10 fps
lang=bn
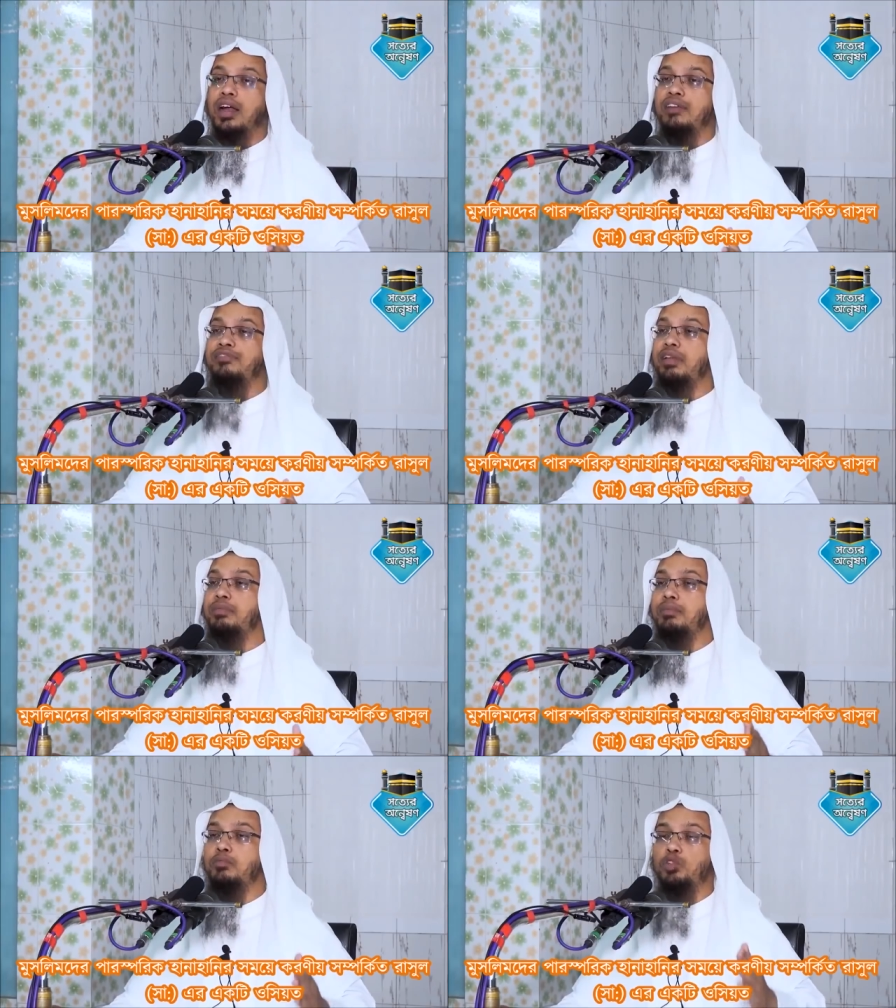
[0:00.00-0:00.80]
কাফের
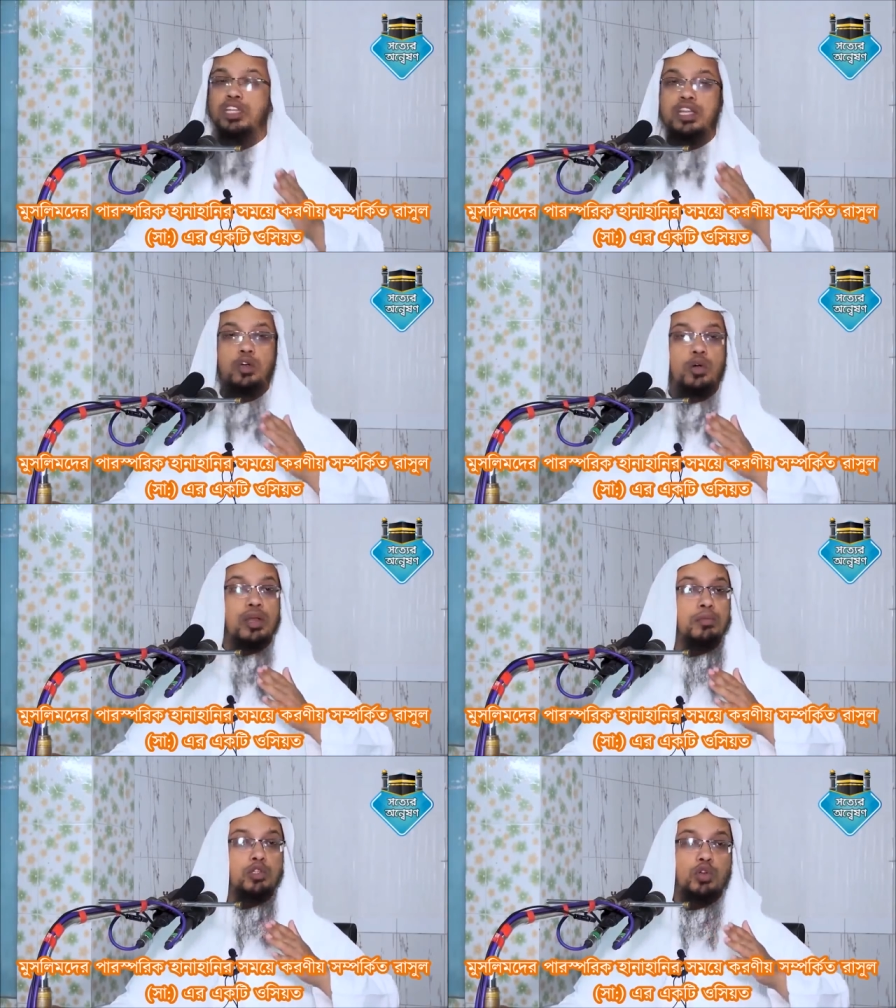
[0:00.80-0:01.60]
বা মুশ্রিক
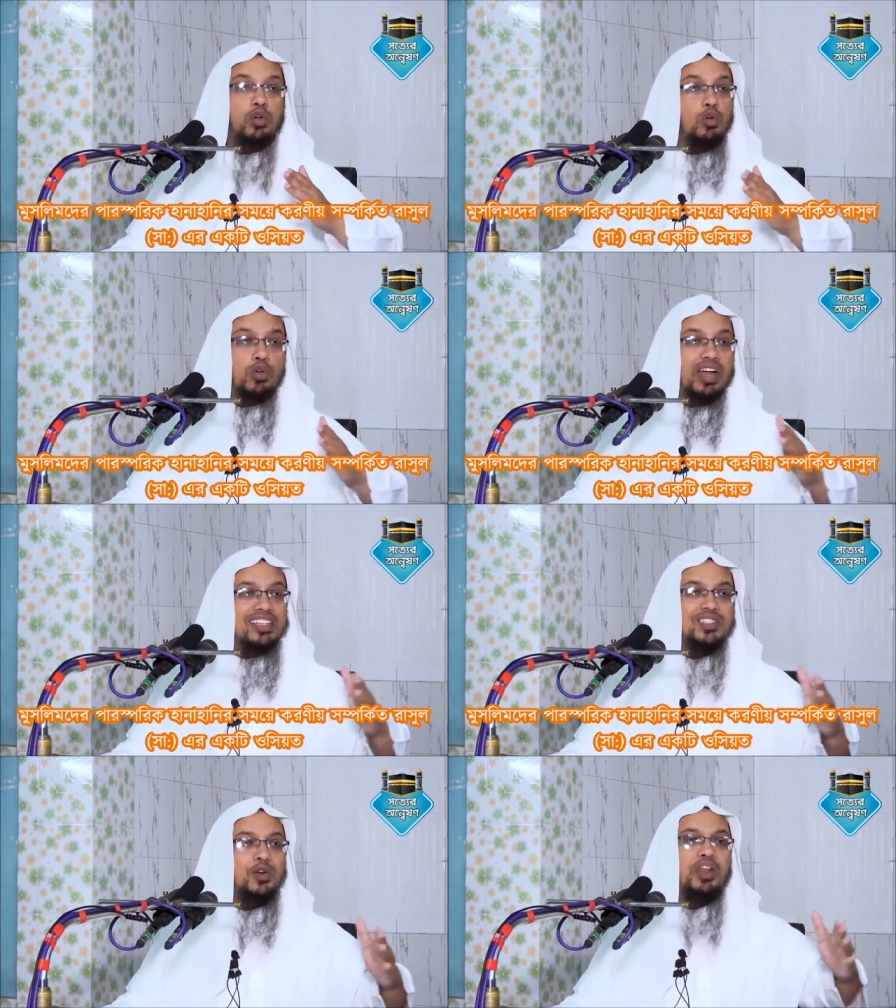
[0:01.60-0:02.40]
হওয়ার মতো কোনো
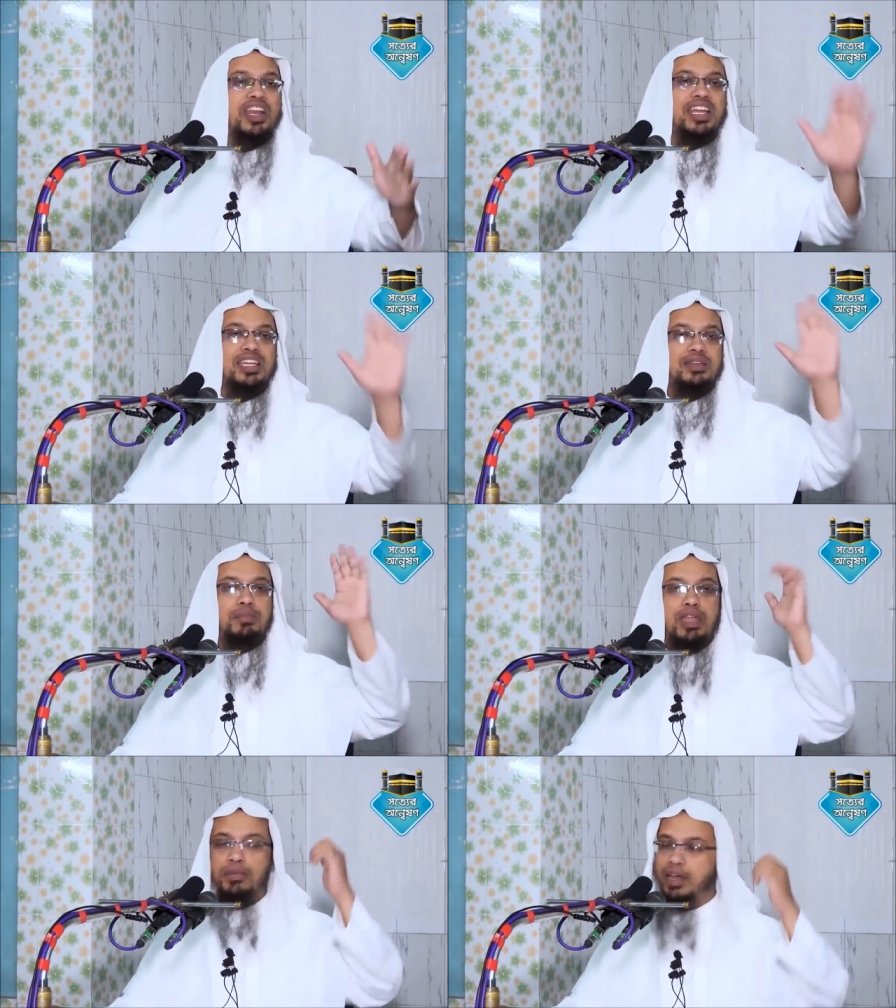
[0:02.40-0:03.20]
কাজ করে নাই
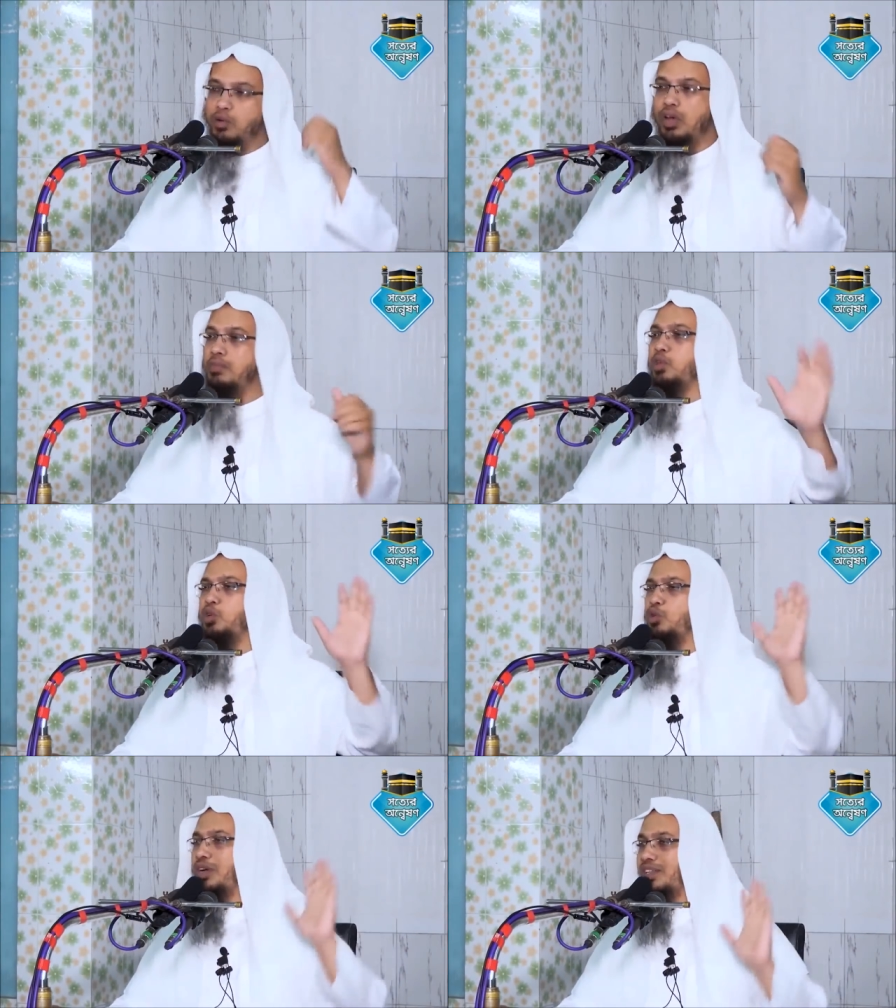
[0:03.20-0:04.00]
বেইমান হওয়ার
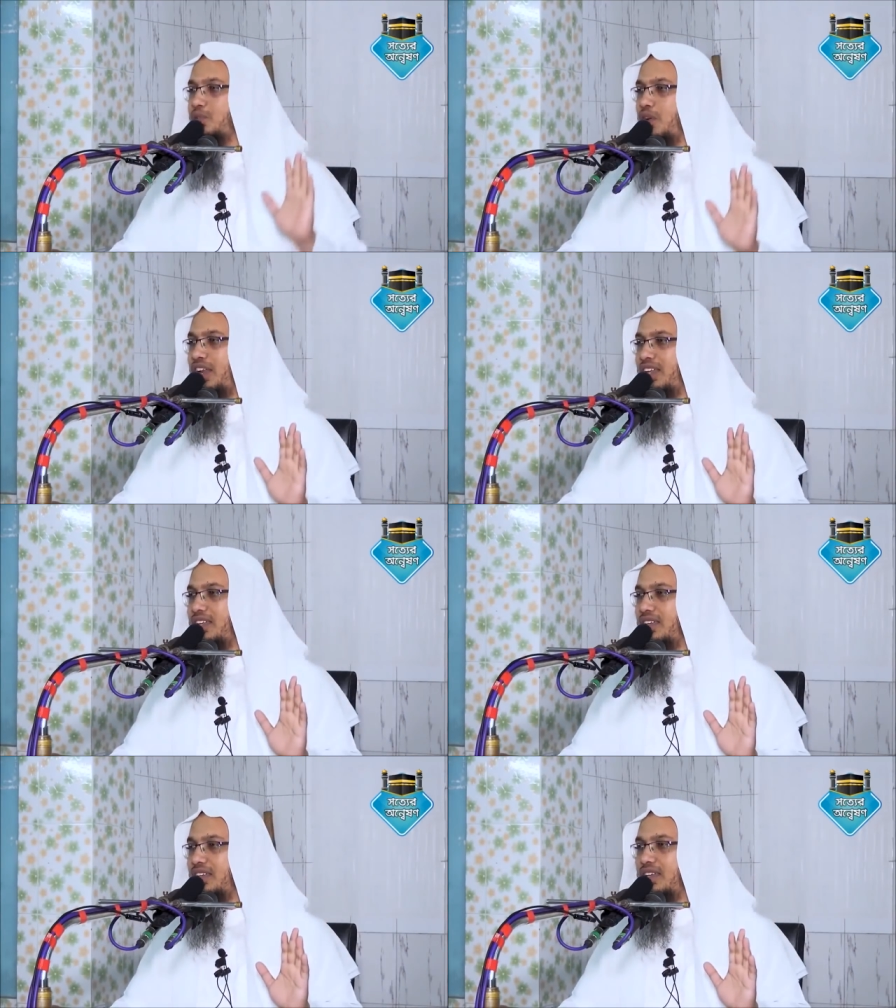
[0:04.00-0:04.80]
মতো কোনো কাজ করে নাই
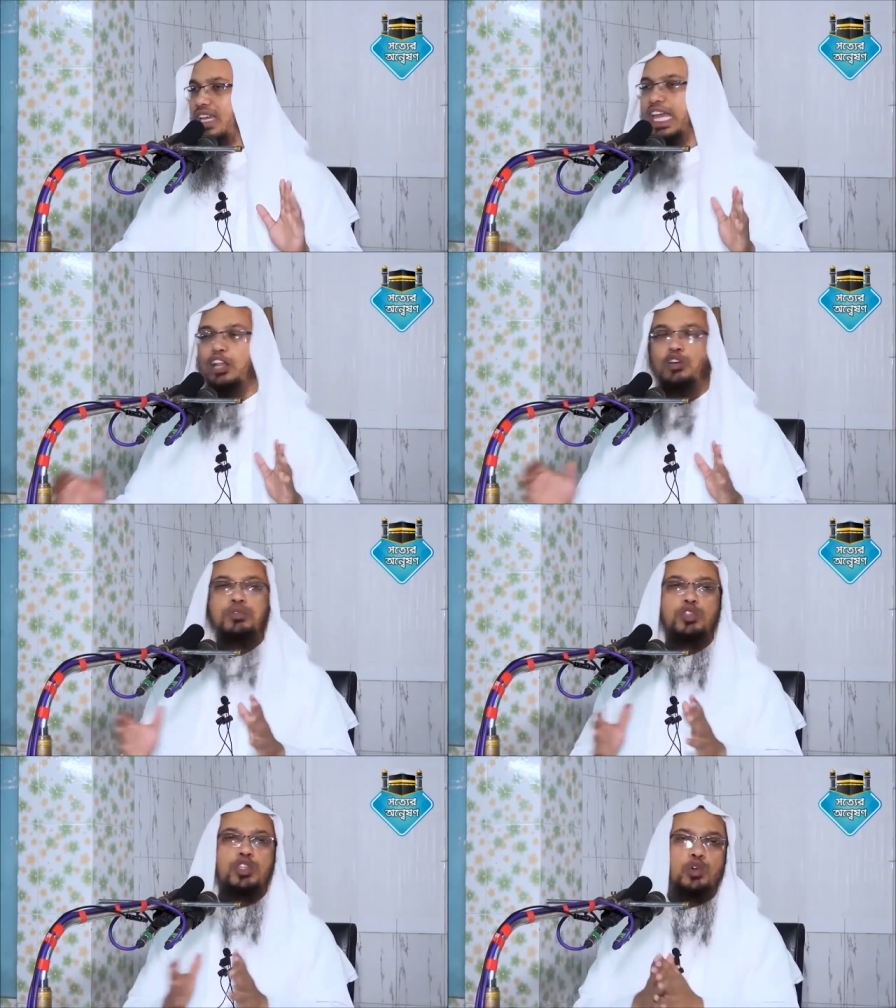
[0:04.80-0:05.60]

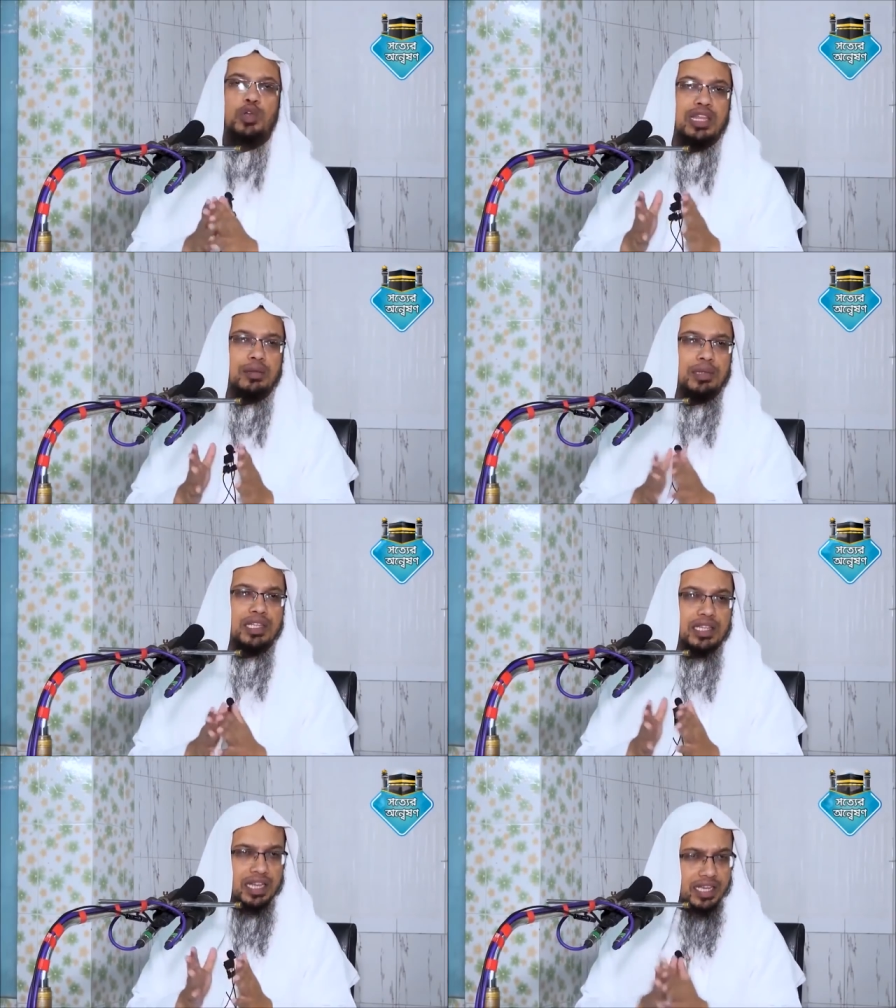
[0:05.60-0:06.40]
এরকম যদি কোনো আল্লাহর
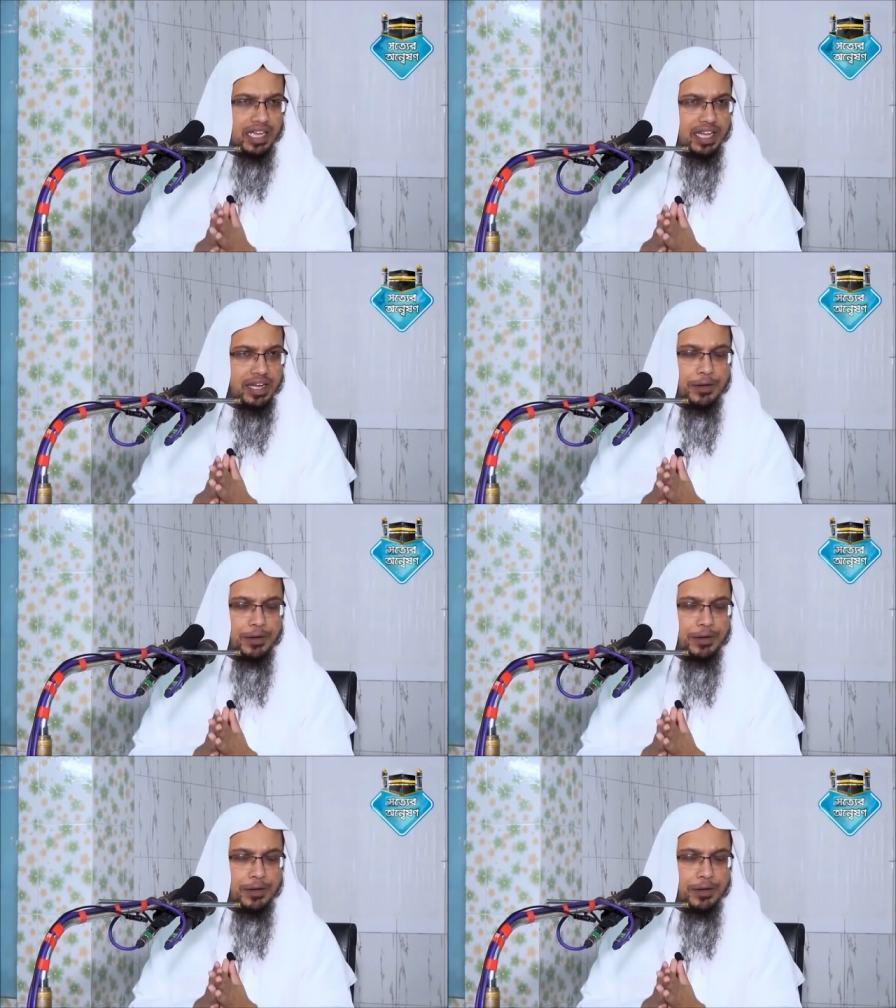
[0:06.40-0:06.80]
বান্দা থাকে